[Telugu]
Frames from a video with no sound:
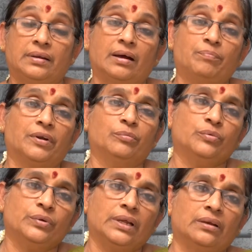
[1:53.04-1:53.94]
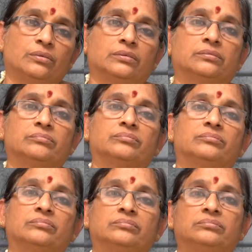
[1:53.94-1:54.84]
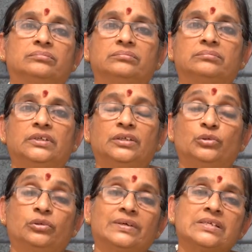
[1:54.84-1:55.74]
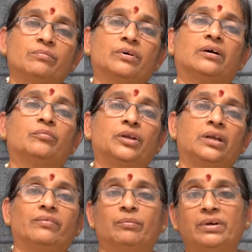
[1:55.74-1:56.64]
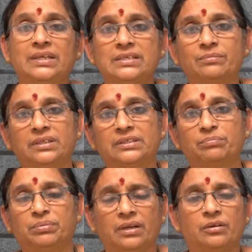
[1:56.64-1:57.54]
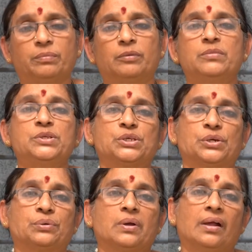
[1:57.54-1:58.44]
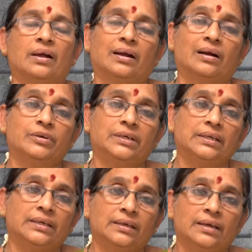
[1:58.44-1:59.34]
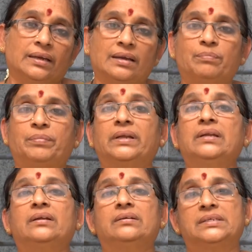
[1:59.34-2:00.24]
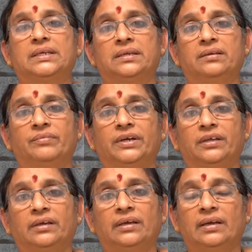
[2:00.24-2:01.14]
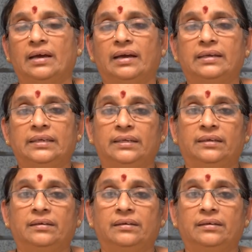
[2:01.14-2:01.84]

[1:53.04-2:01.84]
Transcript: నా ప్రభువు నన్ను ఈ దుర్వాస మహామునిని వెంబడించమని చెప్పి నన్ను పంపించారు కాబట్టి నా పని నన్ను చెయ్యనివ్వండి అని